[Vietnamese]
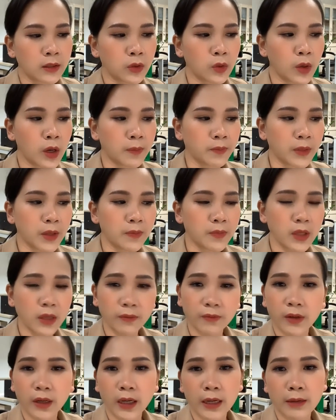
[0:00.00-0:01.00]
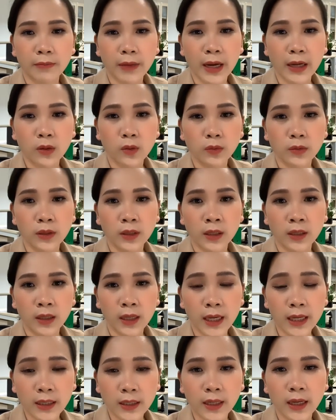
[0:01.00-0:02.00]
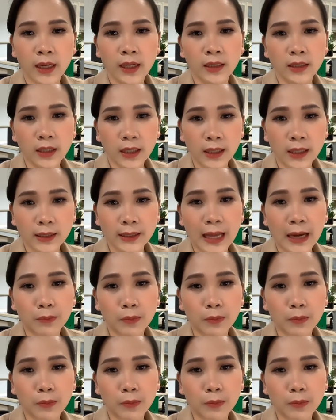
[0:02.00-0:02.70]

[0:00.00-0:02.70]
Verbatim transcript: độ ẩm thấp nhất vào ngày mai cũng lên đến là